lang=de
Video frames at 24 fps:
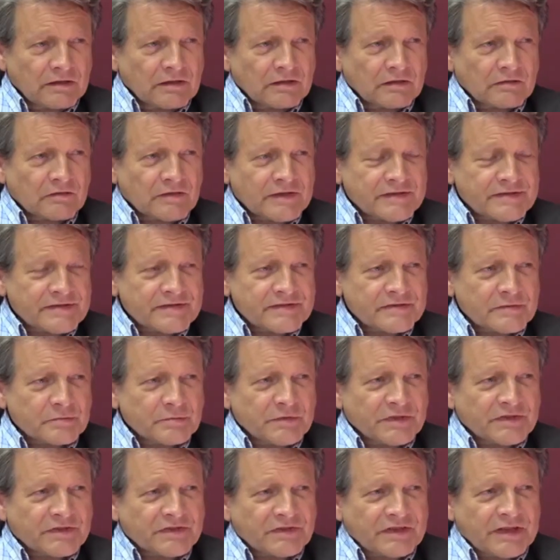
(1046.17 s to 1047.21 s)
was ist
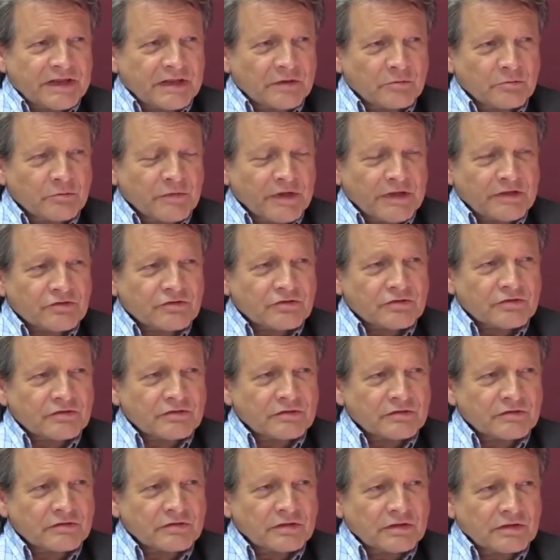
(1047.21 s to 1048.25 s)
mit den
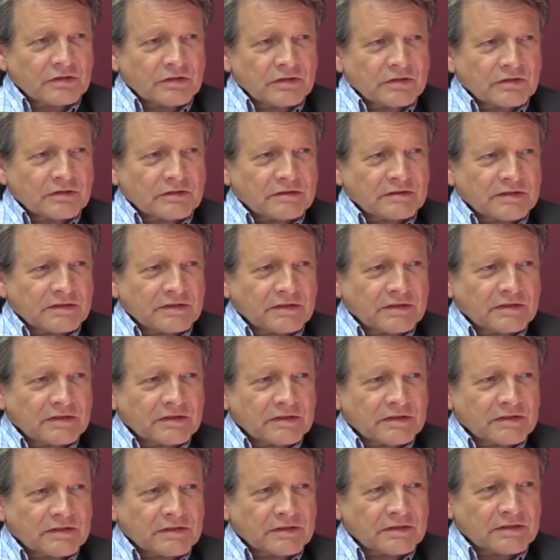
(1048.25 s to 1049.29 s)
Menschen, die
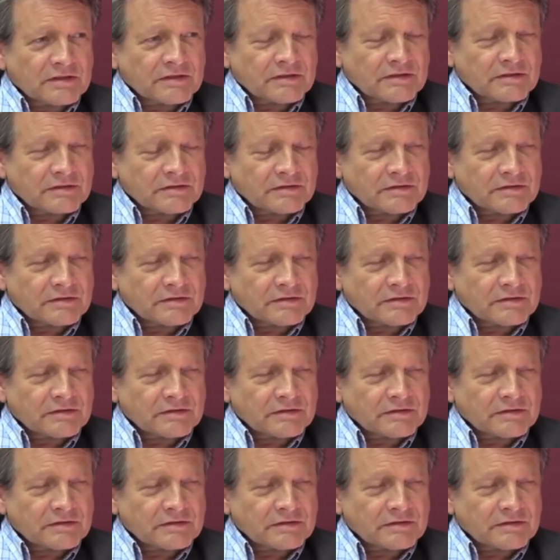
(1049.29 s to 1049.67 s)
äh,